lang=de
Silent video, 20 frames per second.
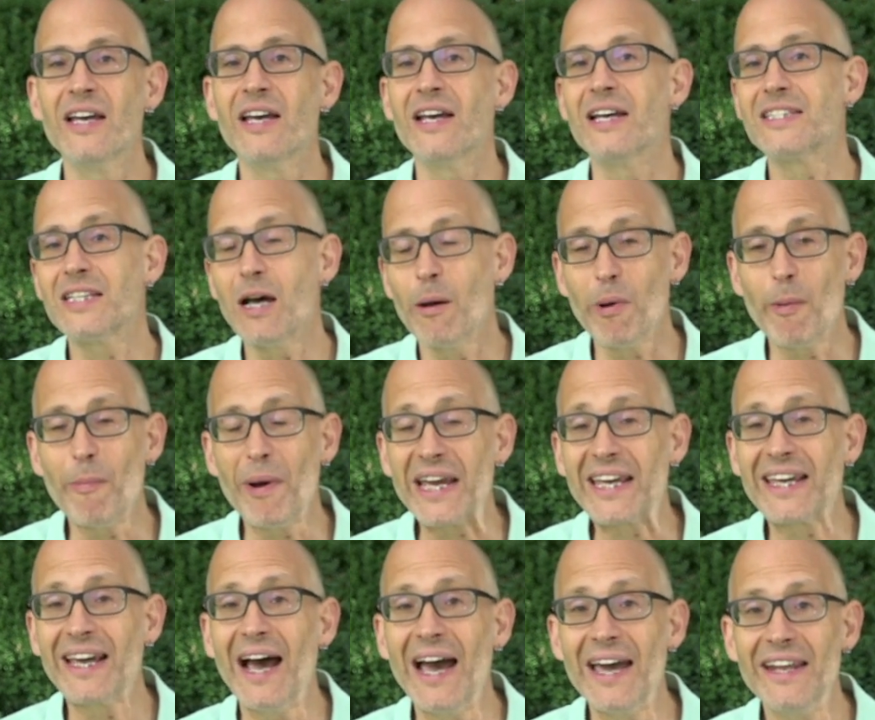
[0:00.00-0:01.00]
es aber bei
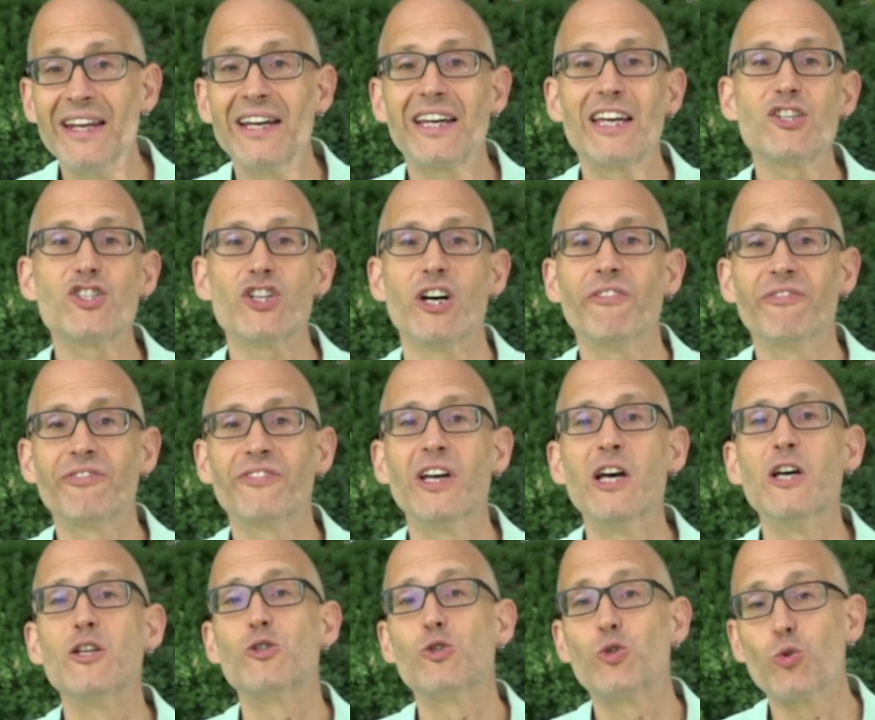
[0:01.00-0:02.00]
keiner geschafft,
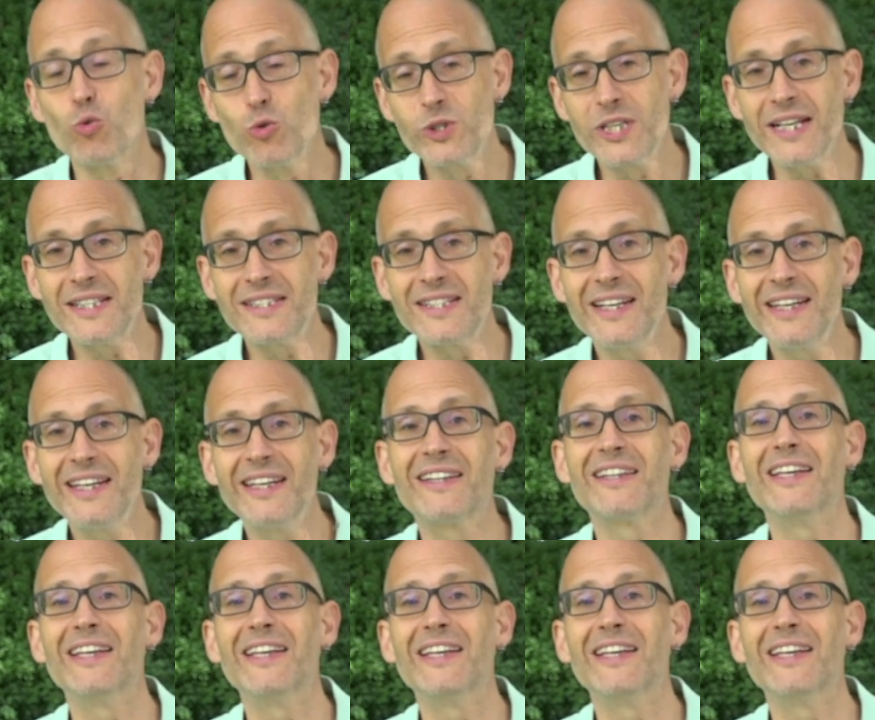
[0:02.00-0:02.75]
zusätzlich